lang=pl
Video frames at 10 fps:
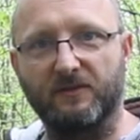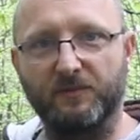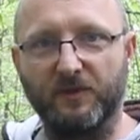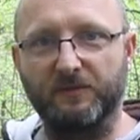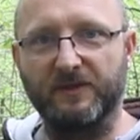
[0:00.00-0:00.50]

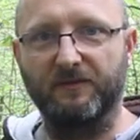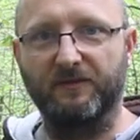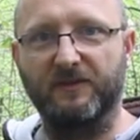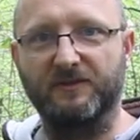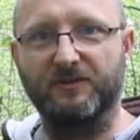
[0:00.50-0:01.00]
lubię
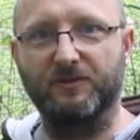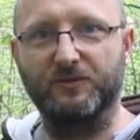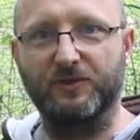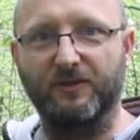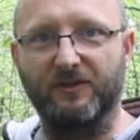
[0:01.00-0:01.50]
obserwować dziką
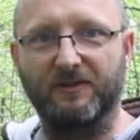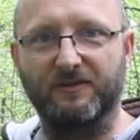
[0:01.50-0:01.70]
przyrodę,